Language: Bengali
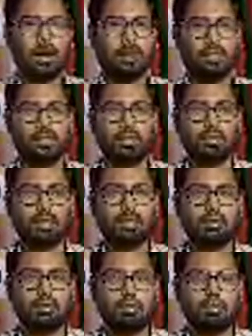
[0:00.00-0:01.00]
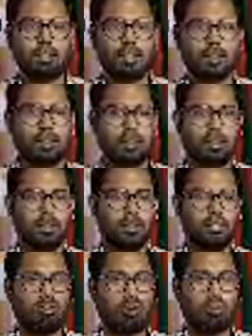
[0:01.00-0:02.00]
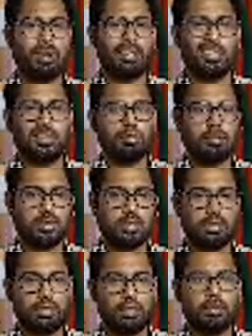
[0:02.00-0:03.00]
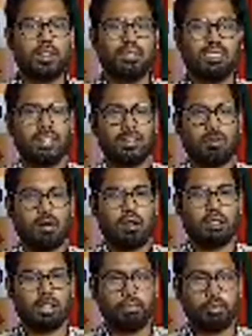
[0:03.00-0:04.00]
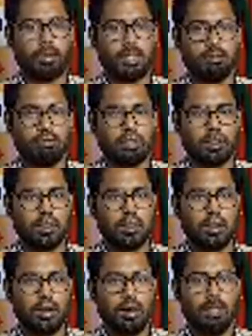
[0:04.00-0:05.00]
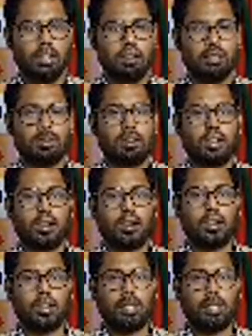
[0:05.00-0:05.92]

আগে ছিল না কিছু ইউনিভার্সিটি যেগুলো আছে টপ র্যাঙ্কিং ইউনিভার্সিটি বা যারা স্কলারশিপ প্রোভাইড করে যারা